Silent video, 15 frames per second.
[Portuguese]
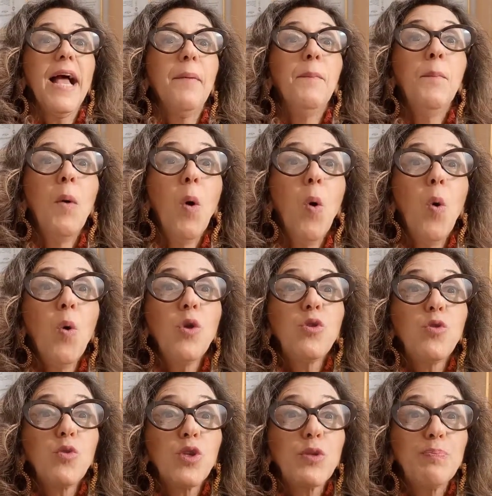
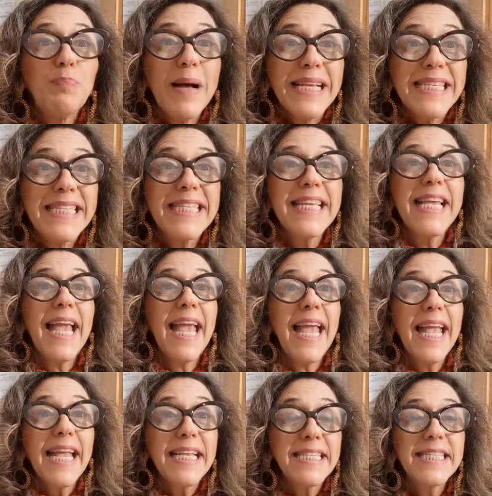Muitos
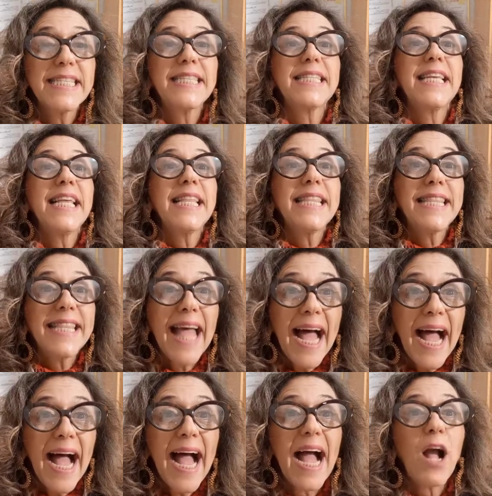pacientes que
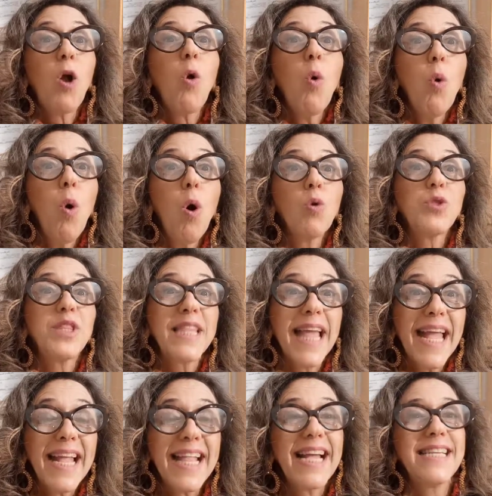tá com
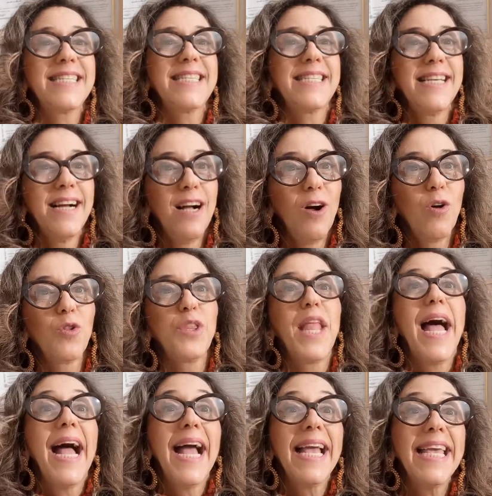alteração
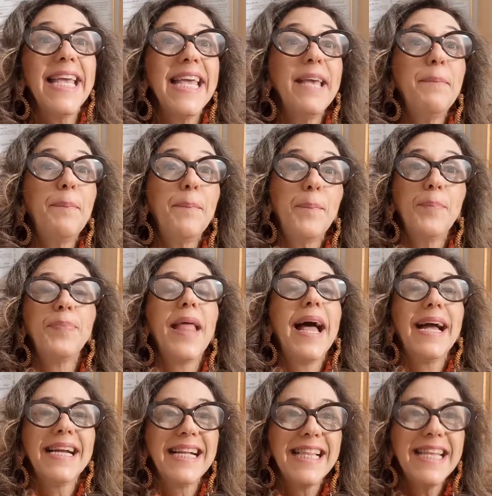na,
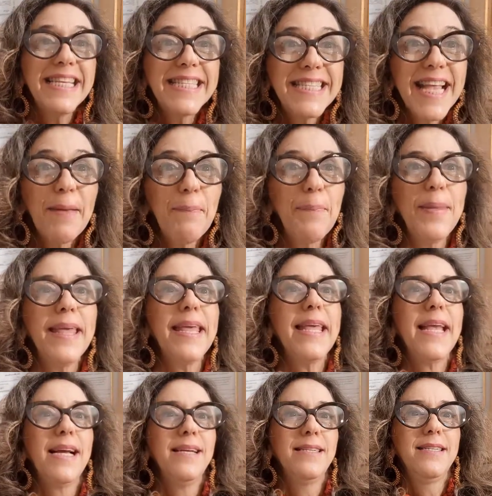na
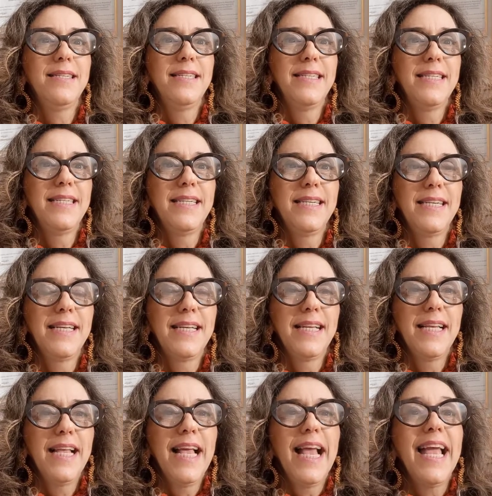glicemia,
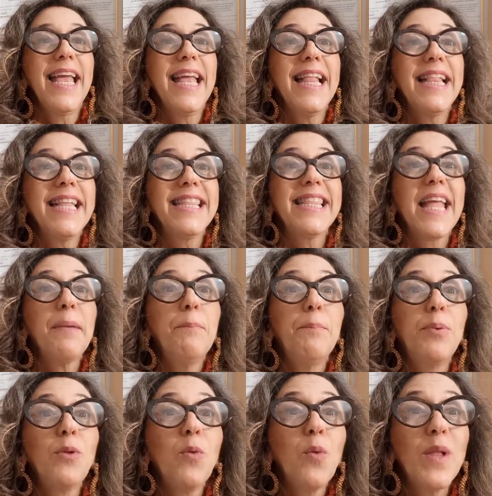ele tem
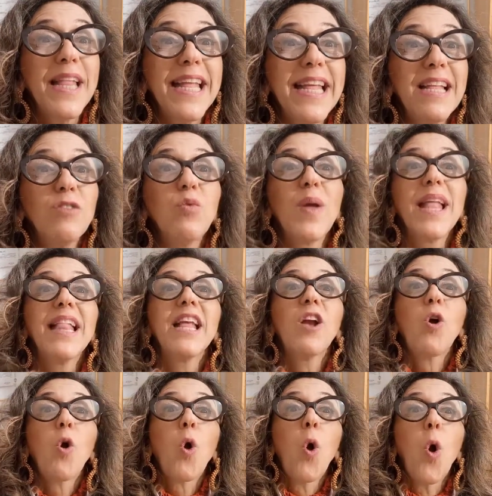prurido, ele
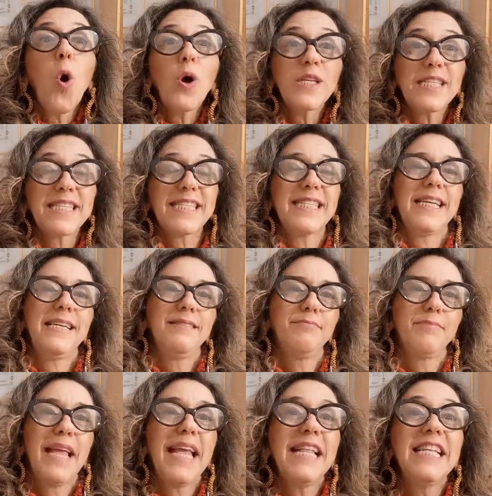coça,
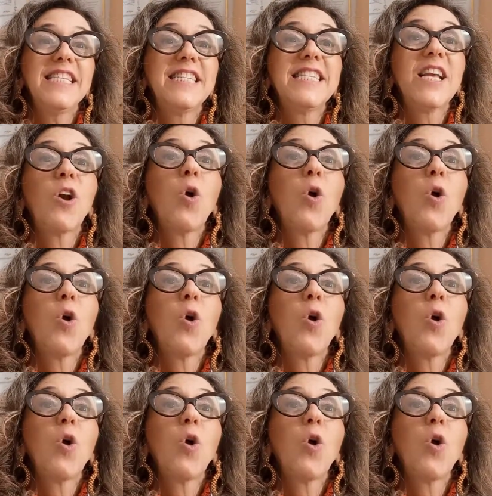ele se